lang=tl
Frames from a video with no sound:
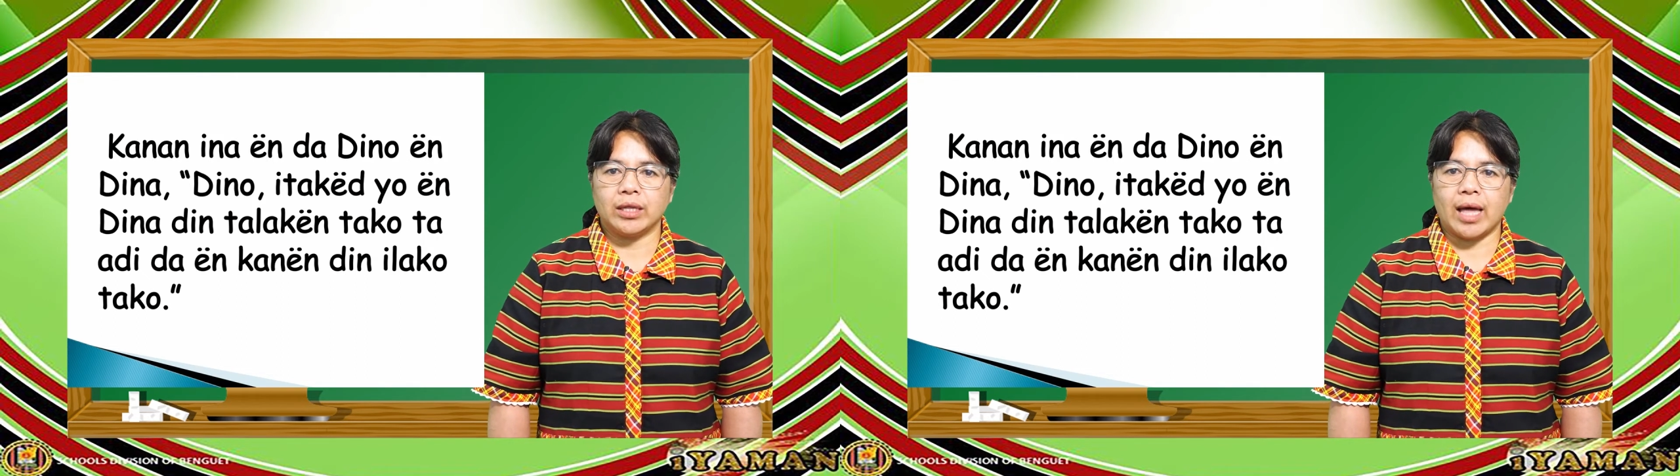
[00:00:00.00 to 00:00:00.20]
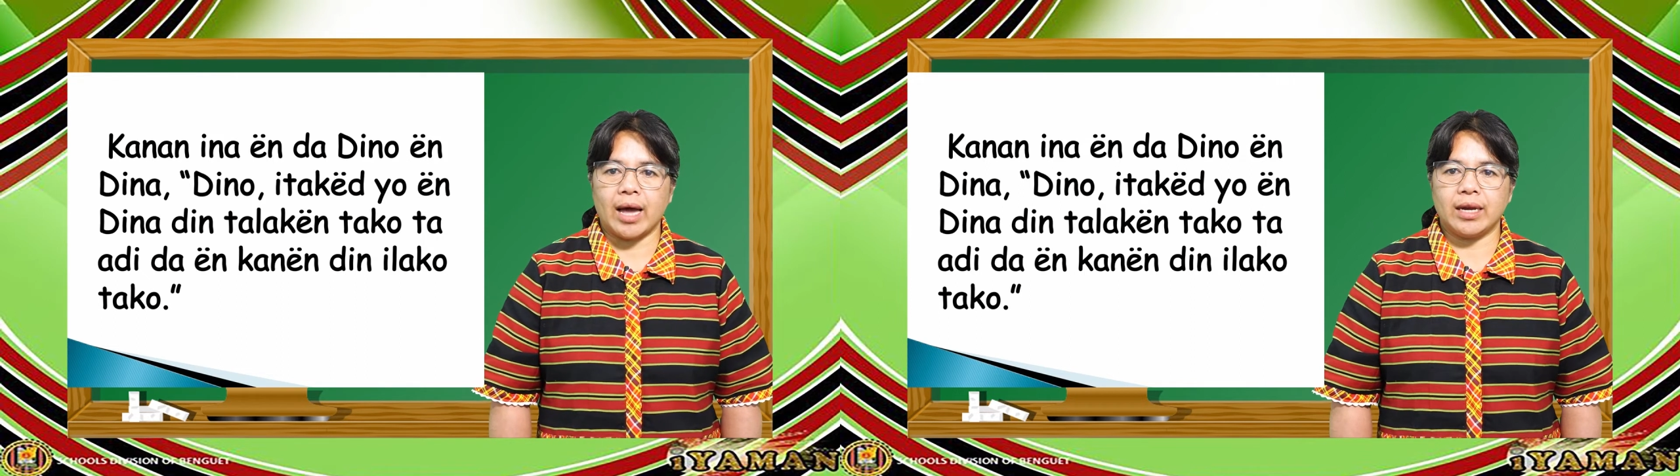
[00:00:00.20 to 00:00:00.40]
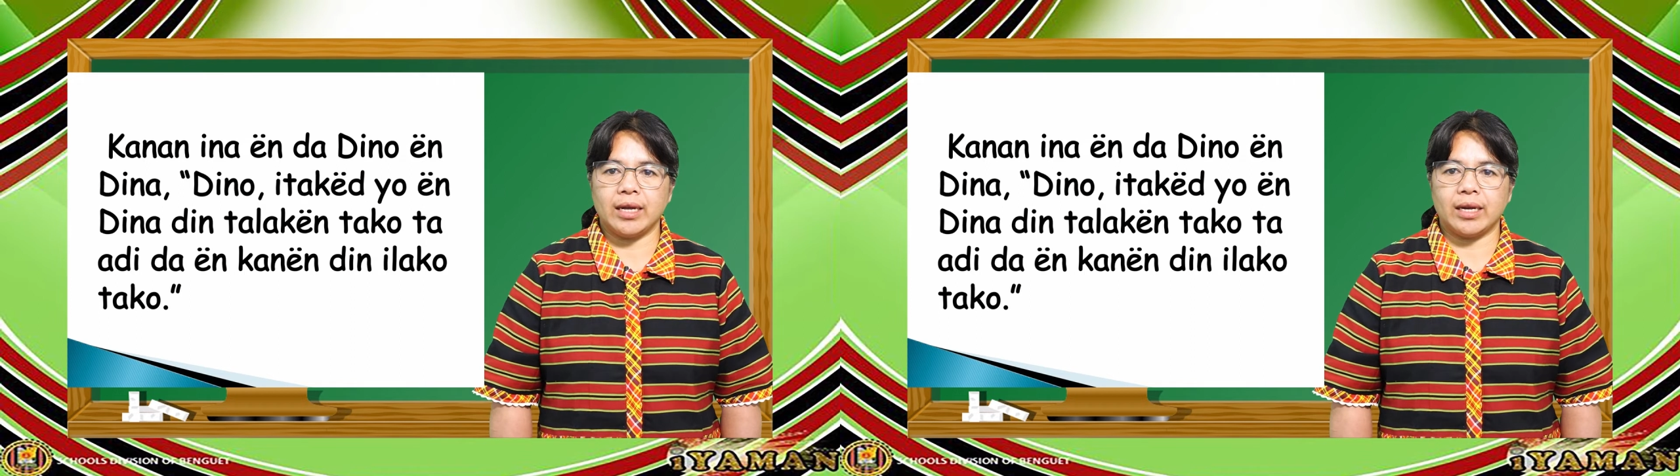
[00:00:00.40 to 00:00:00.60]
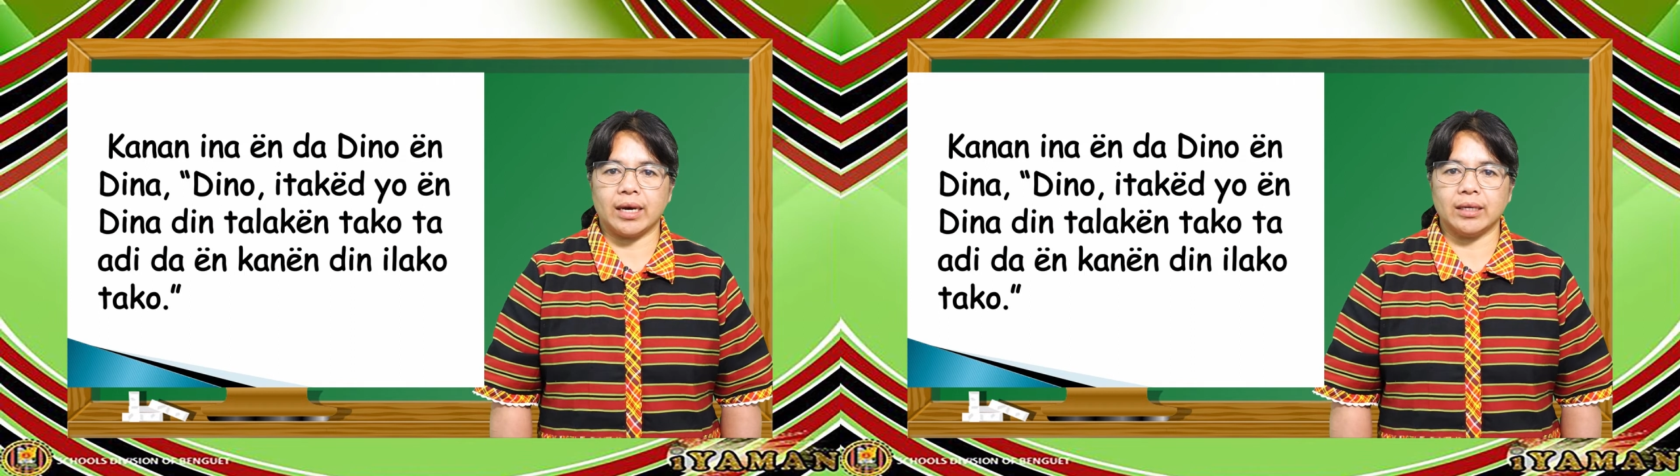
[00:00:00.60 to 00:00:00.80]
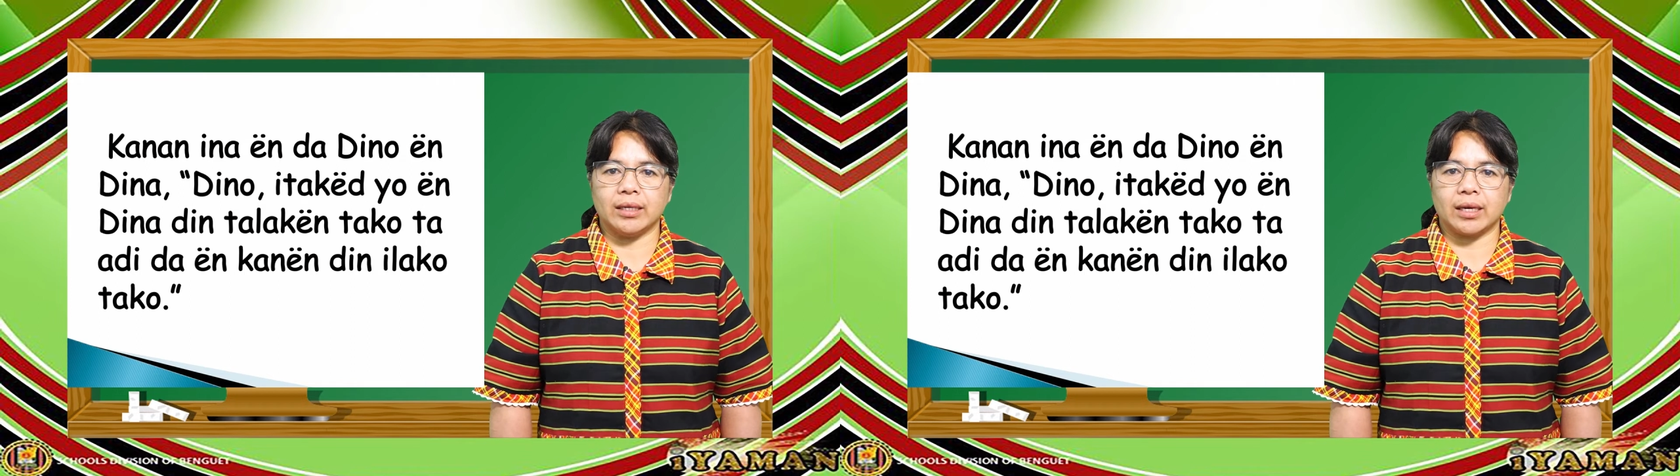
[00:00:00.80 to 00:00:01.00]

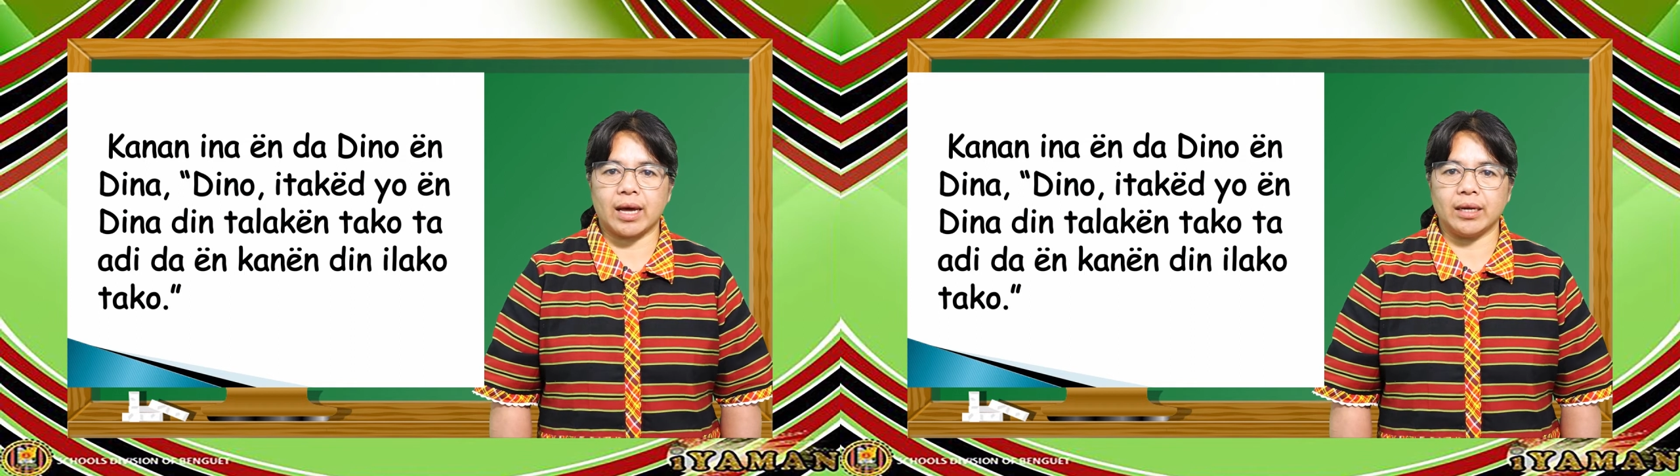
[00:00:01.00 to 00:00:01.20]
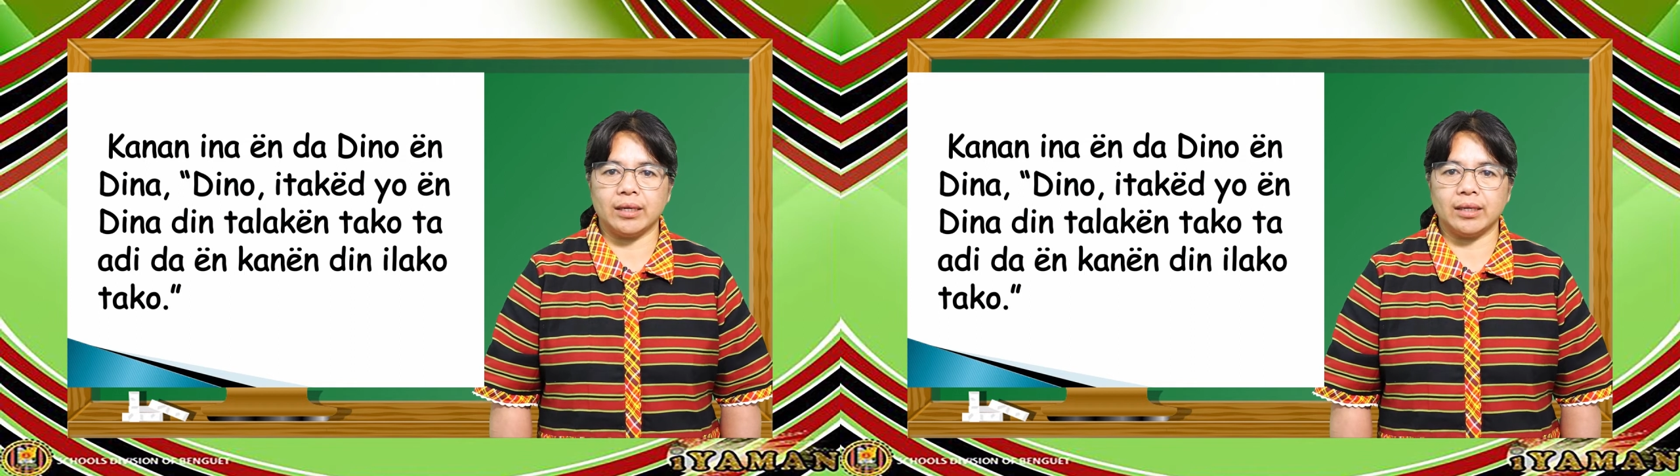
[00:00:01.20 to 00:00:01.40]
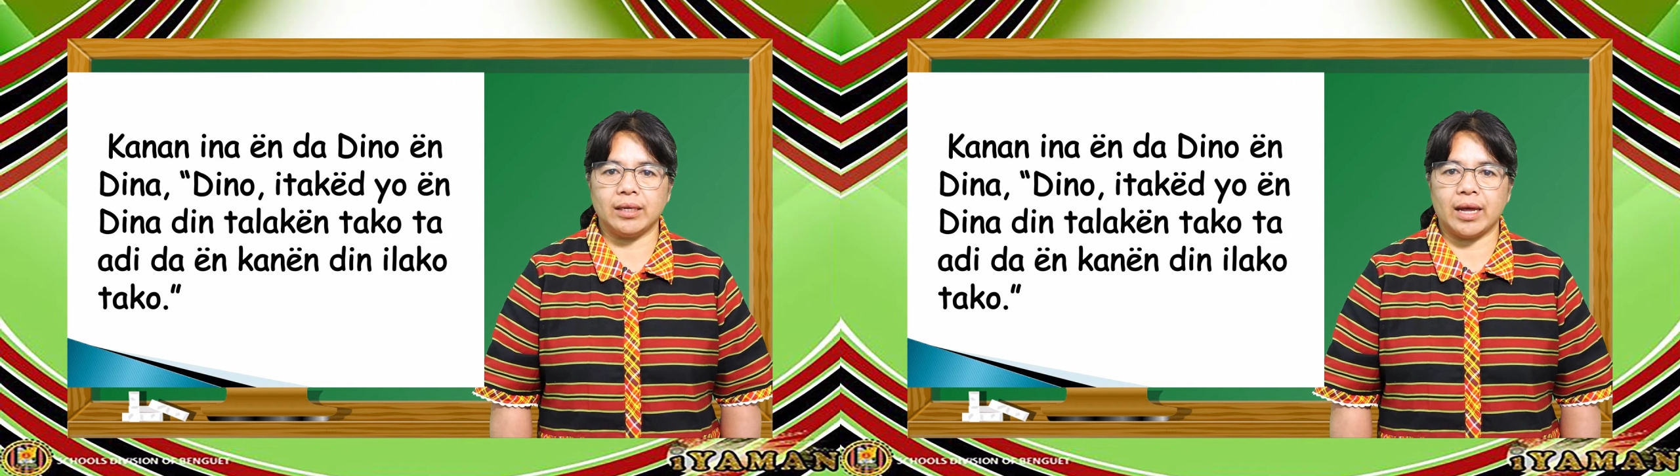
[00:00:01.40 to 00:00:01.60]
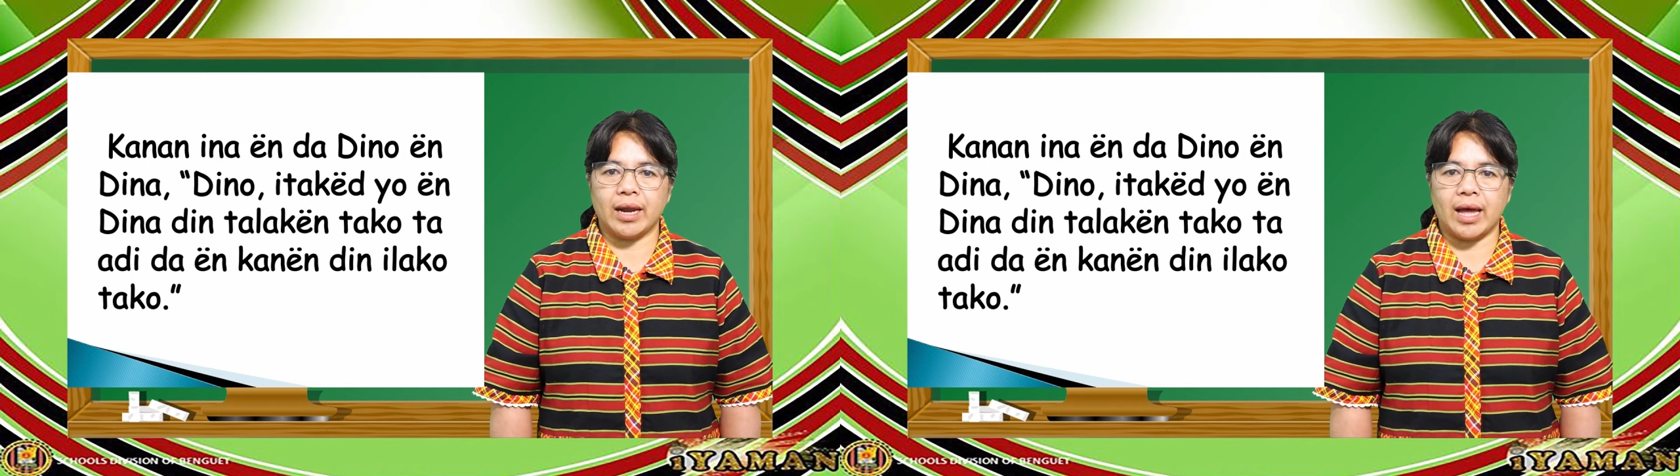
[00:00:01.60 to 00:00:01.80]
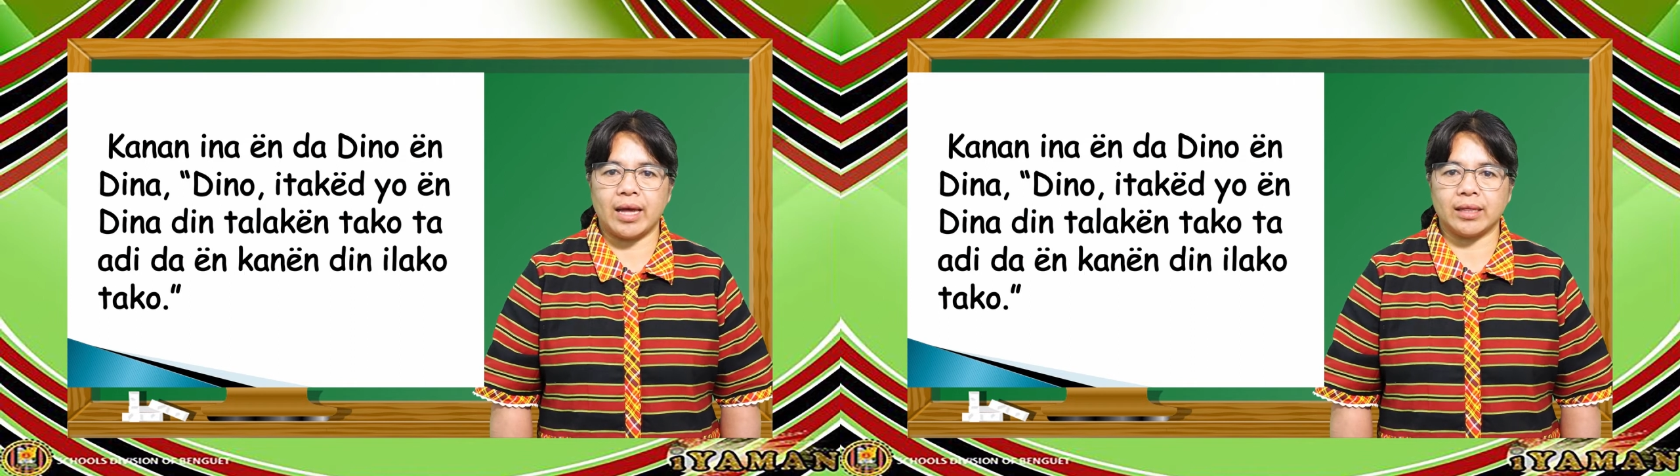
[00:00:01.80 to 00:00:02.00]
taadida un kanan
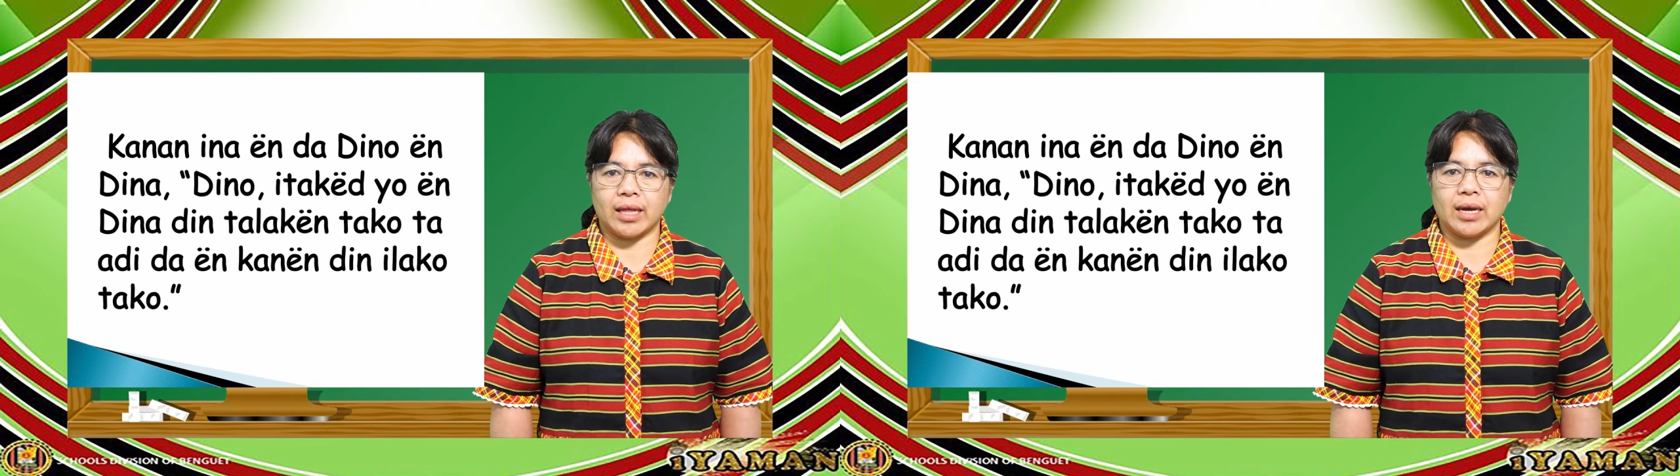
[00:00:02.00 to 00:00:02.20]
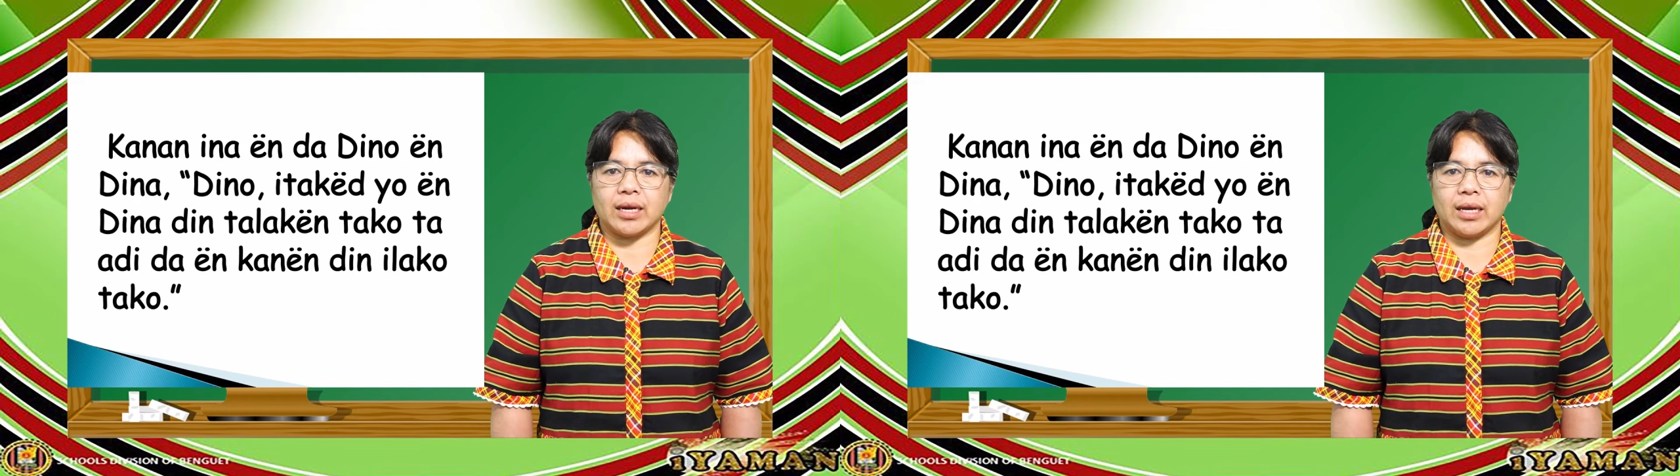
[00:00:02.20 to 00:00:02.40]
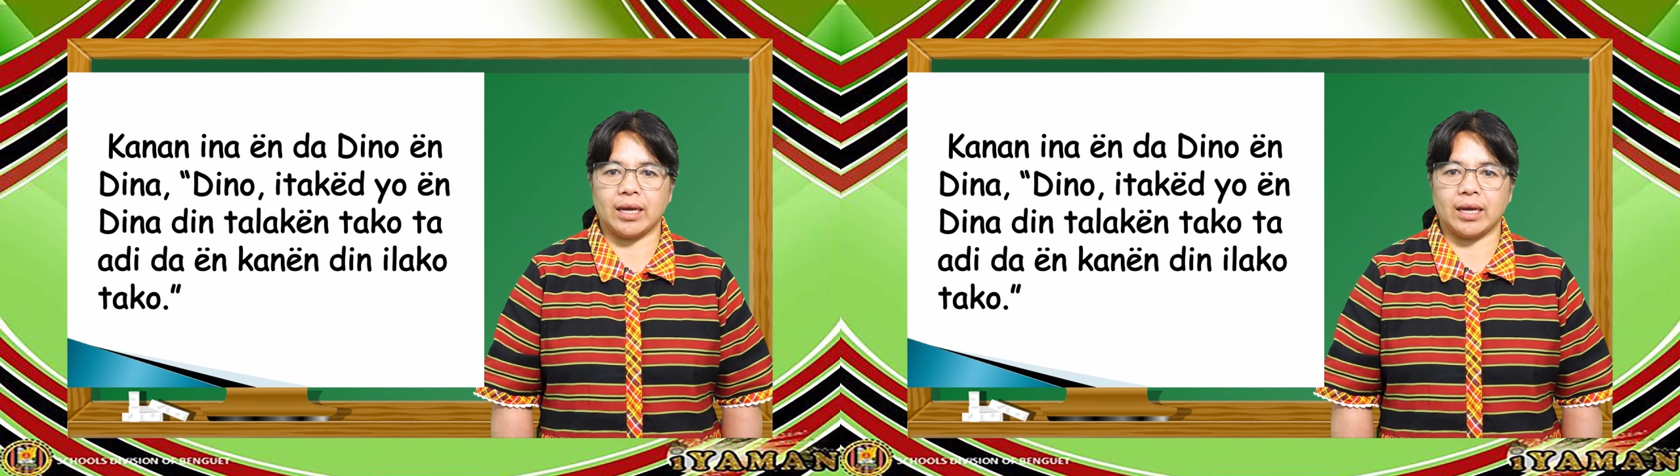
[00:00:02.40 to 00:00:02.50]
dana tan